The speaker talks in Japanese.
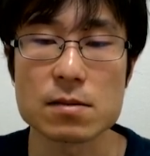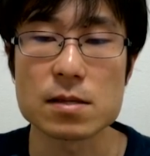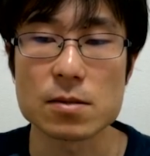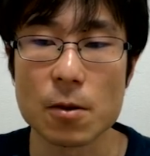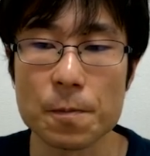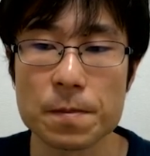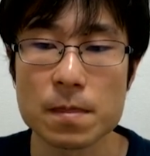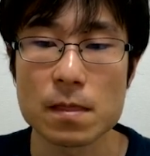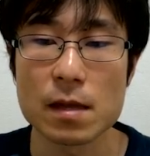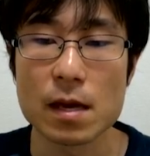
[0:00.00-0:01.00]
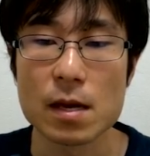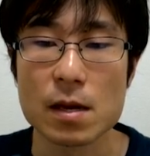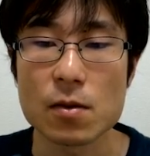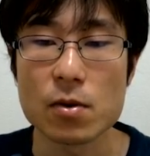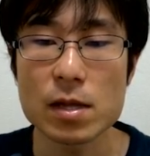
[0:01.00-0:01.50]
ですよで
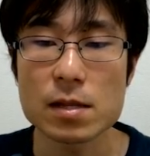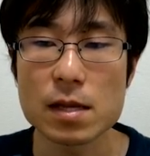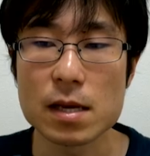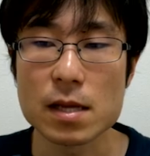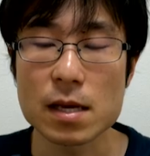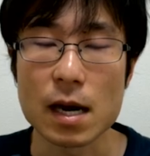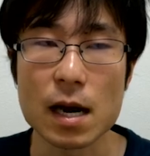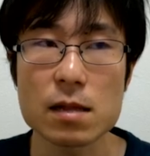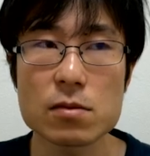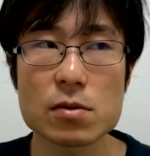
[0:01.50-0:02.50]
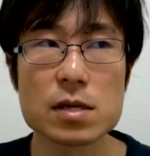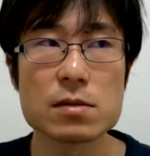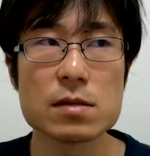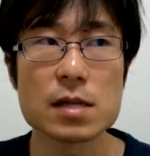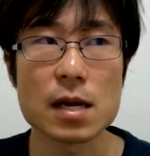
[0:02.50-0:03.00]
これってなんかハッと気づいた